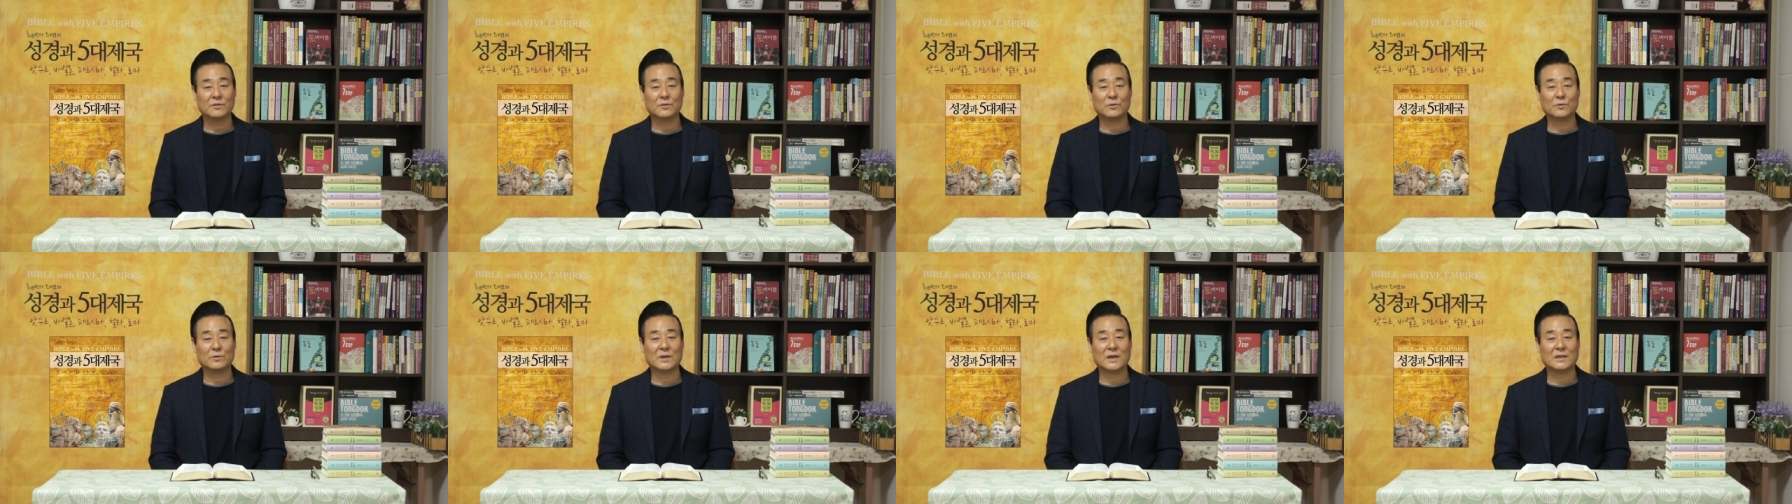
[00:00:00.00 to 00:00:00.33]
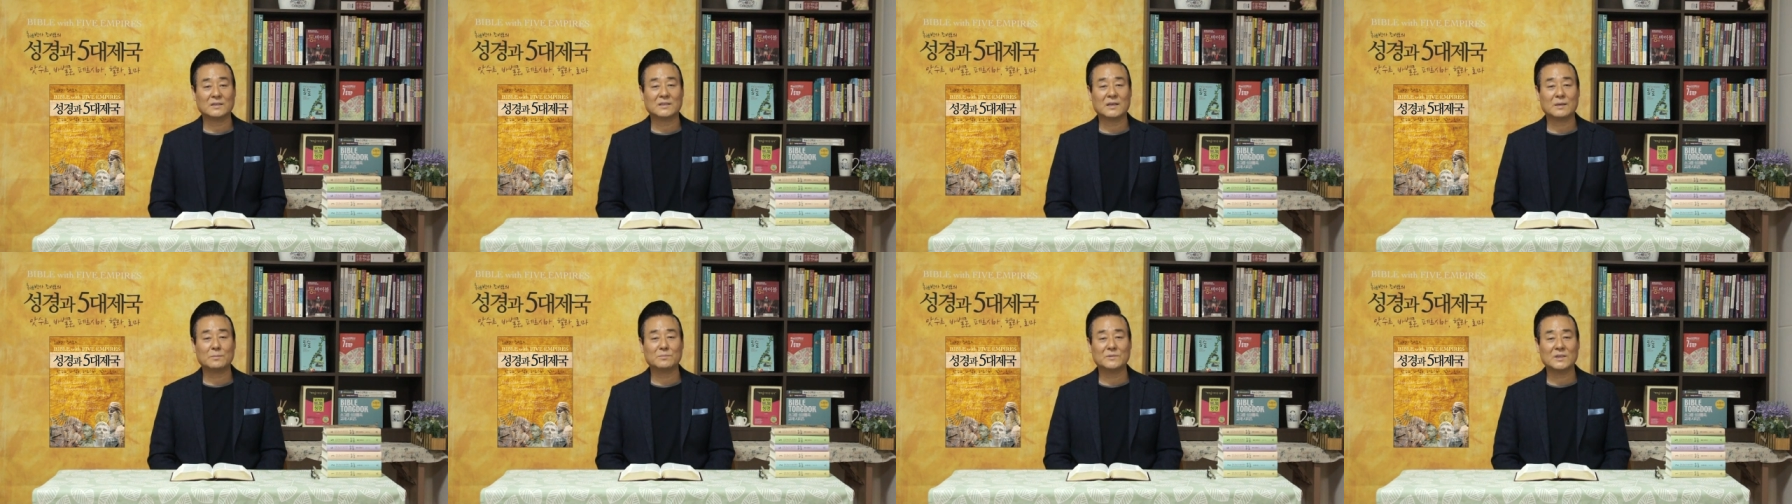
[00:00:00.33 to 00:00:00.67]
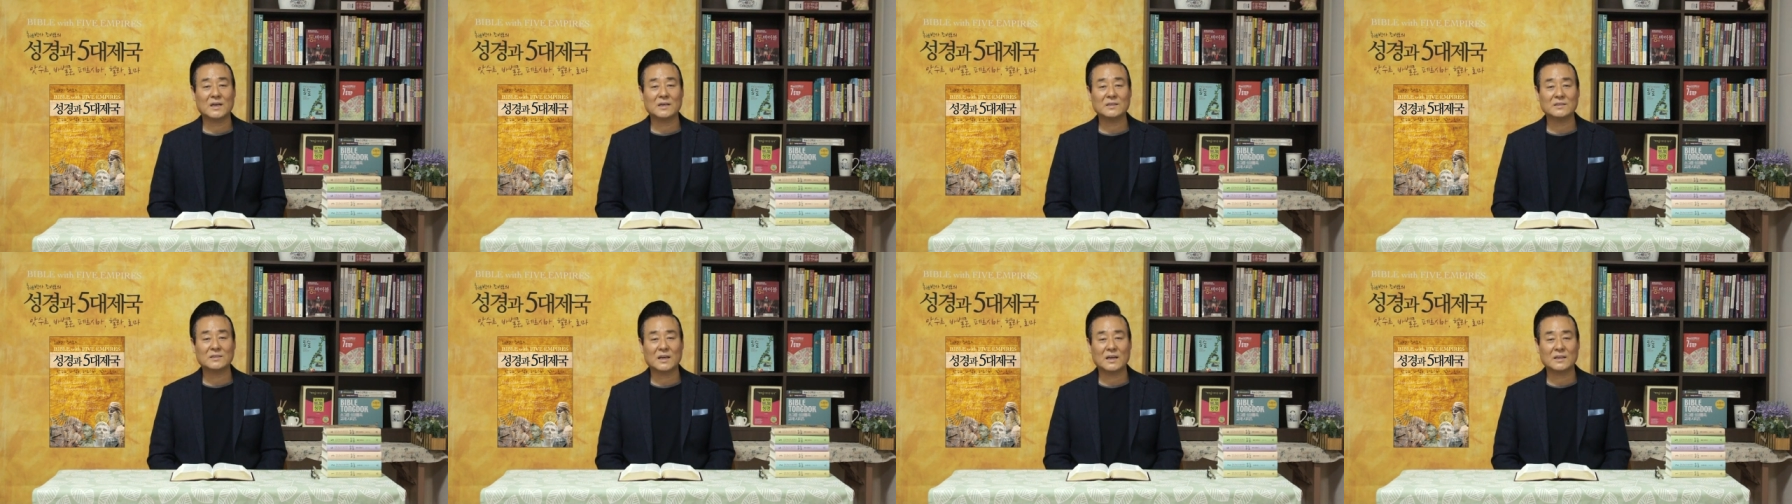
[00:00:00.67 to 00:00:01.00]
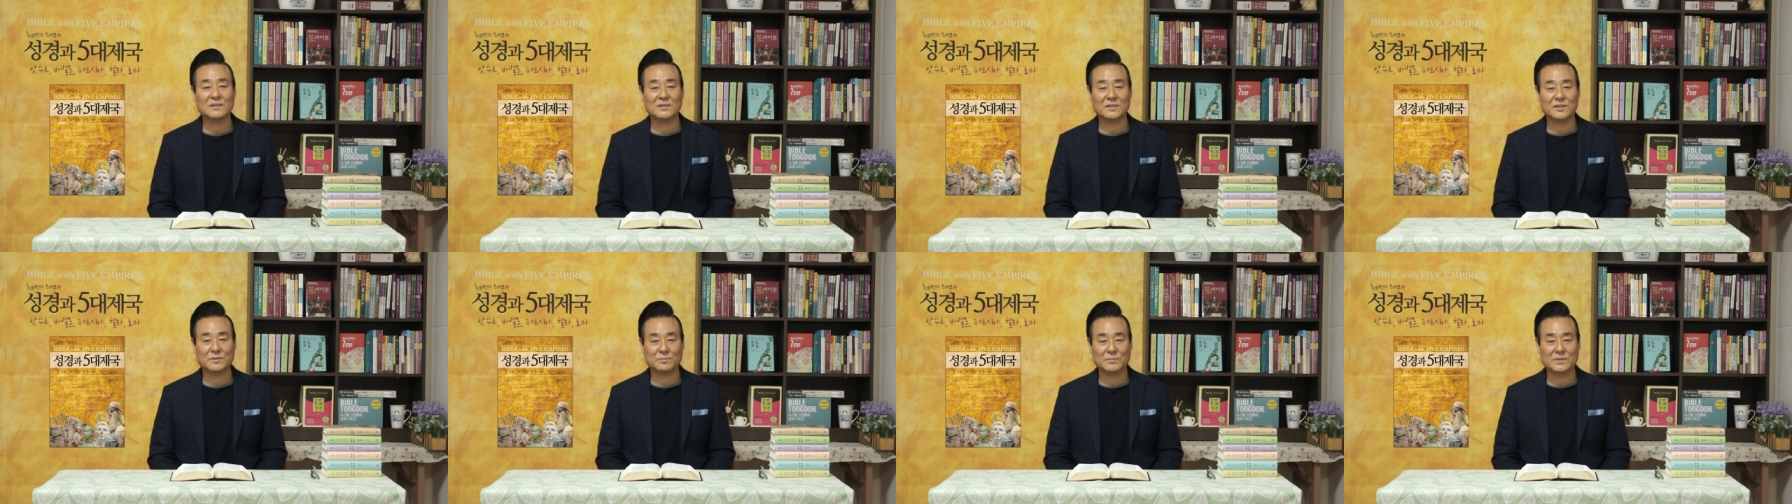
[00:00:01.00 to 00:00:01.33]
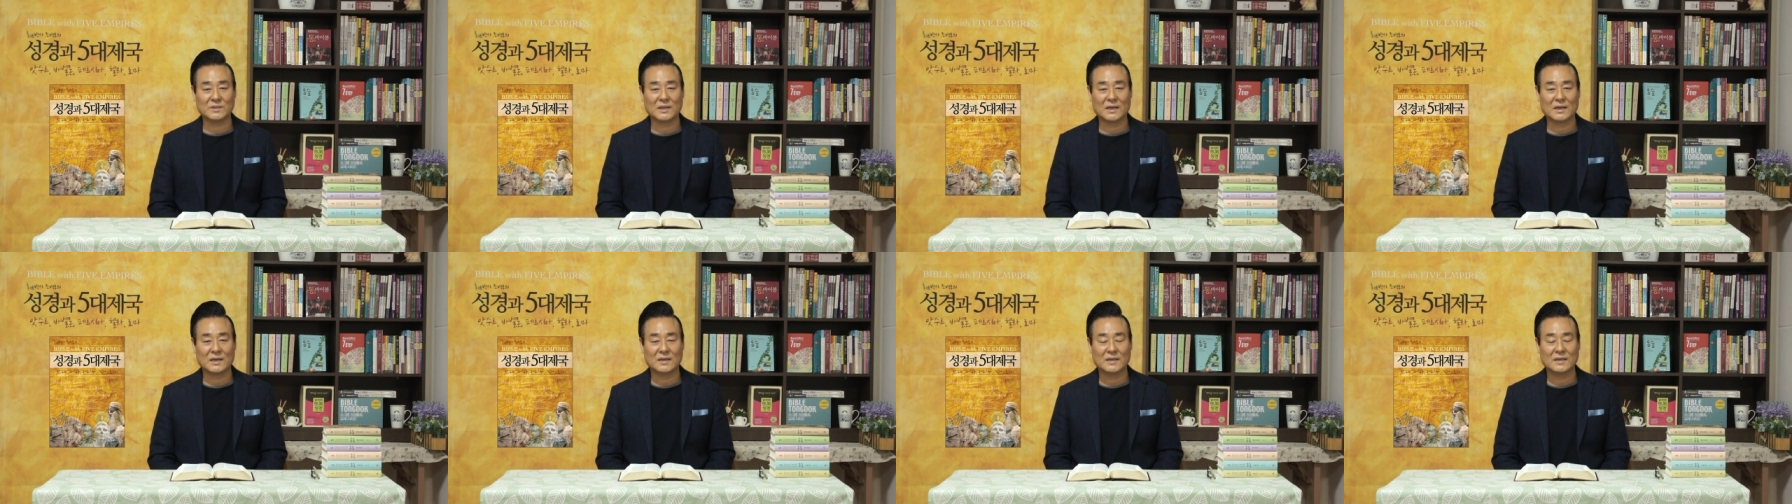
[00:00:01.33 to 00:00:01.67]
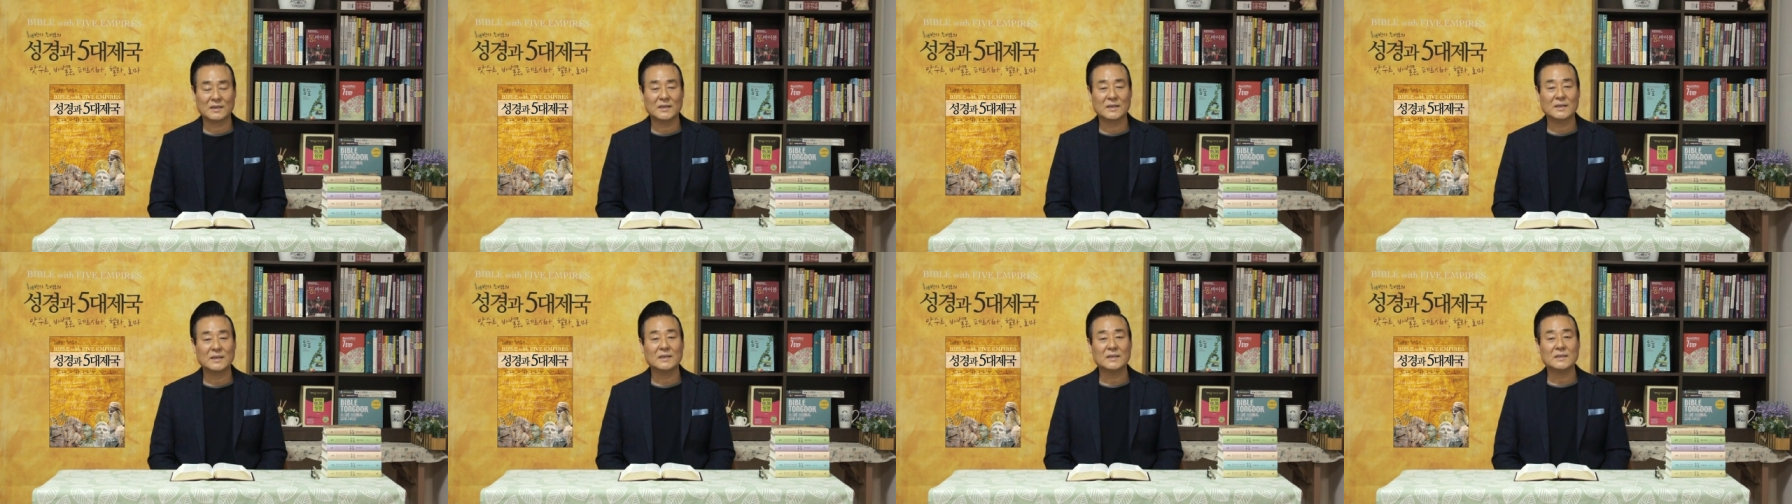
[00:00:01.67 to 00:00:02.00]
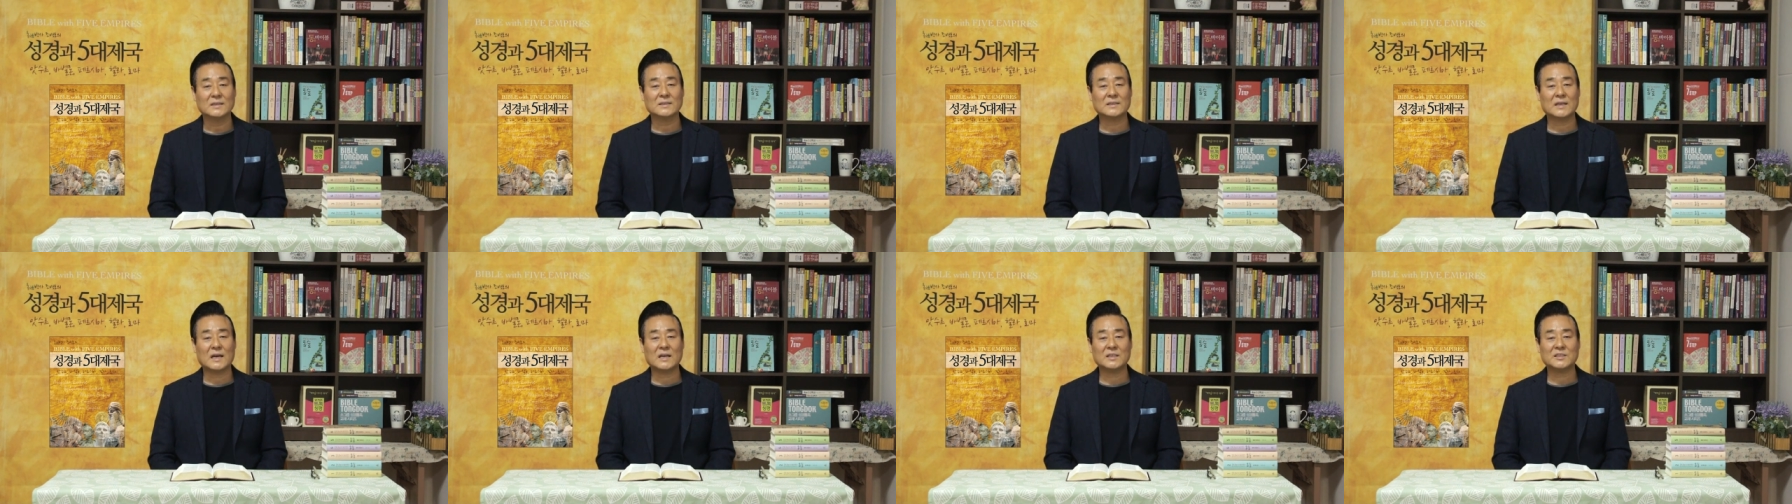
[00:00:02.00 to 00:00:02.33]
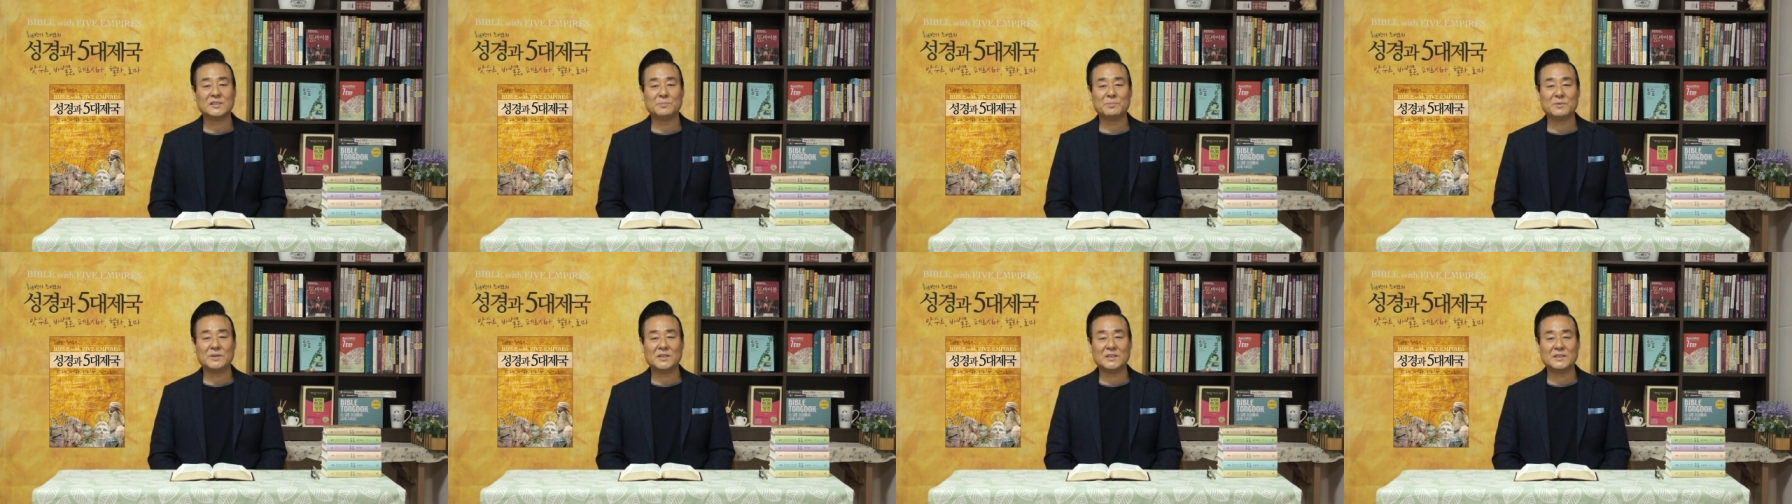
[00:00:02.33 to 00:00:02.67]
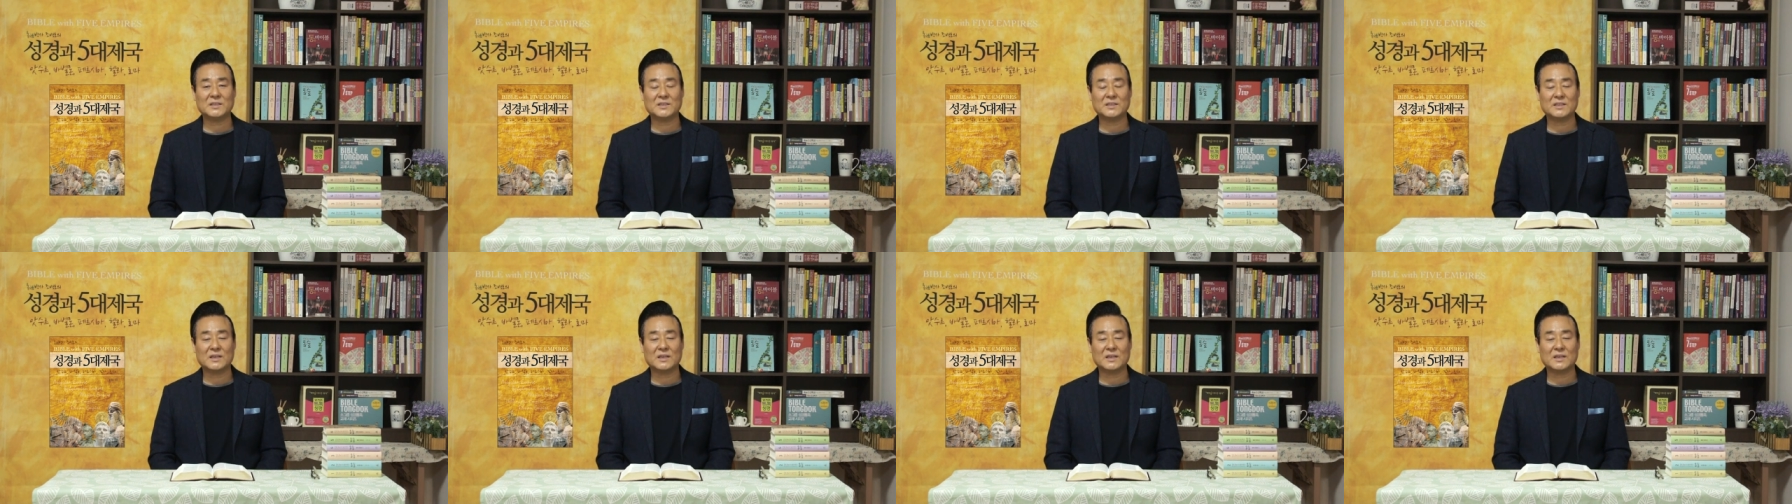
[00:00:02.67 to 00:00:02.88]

요나 3장 4절입니다. 40일이